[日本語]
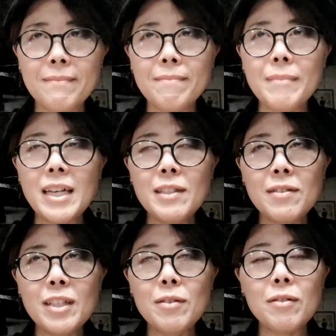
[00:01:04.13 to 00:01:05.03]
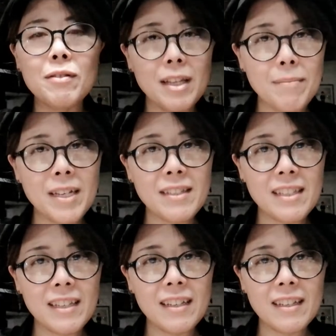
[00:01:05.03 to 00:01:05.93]
マンスリーというのをね、毎
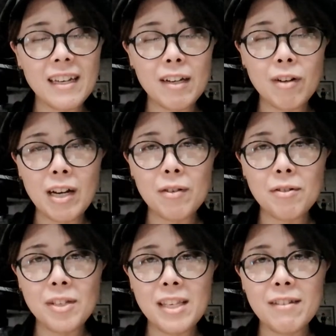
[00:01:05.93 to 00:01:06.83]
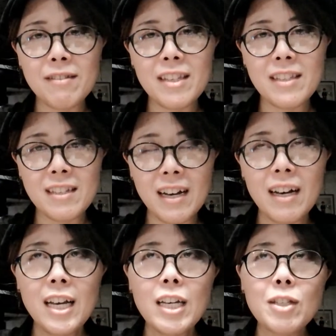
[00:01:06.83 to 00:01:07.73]
月あの発行してるんですが、
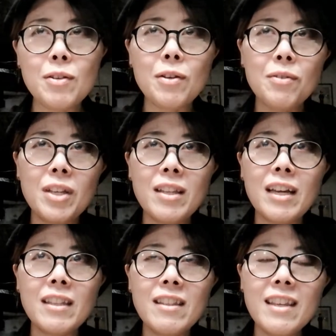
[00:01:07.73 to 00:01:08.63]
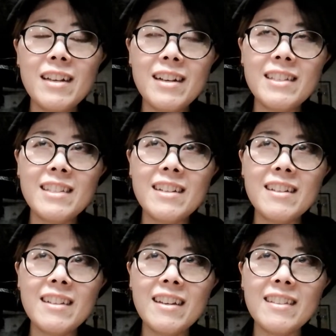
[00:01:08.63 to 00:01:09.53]
それをね、なんでか知
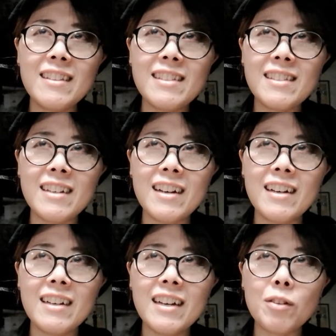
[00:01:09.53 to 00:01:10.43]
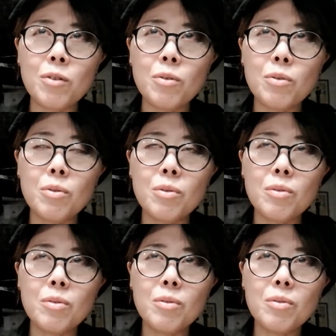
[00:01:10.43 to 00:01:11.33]
らないんですが、あ
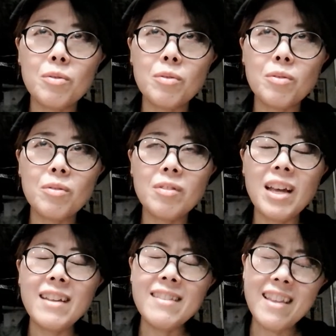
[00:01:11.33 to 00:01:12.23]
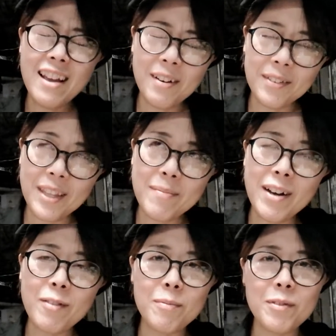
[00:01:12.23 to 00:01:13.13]
の、なんでやろうって
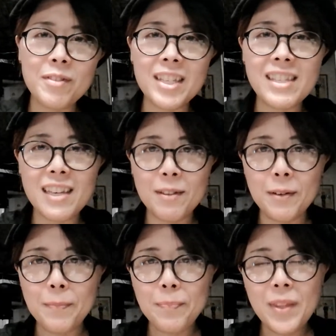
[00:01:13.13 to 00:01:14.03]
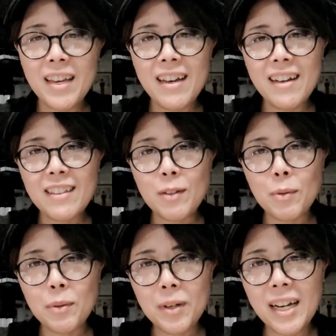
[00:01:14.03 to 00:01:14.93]
今は思うんですけど、
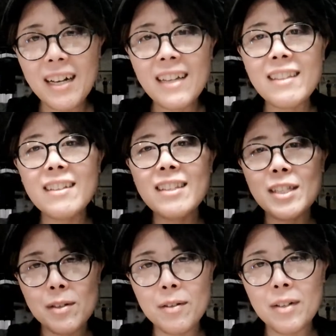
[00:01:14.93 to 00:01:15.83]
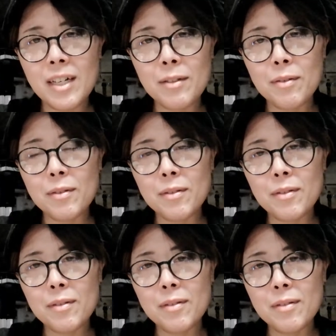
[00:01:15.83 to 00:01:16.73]
取っとかなかったんですよ。あ
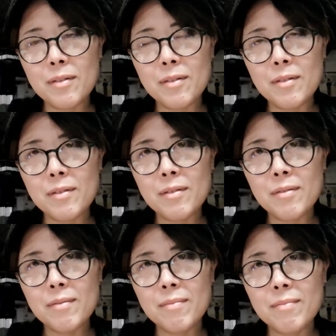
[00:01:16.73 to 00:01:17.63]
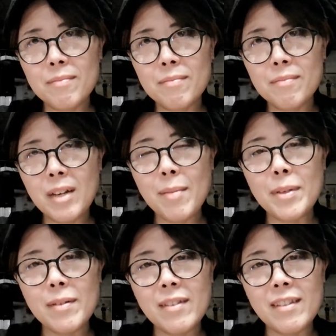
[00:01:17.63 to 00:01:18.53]
のー、
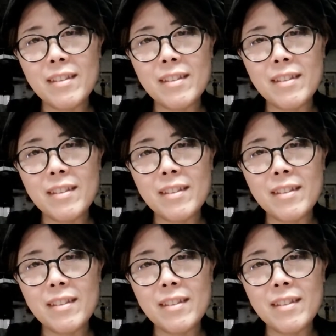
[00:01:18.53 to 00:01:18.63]
紙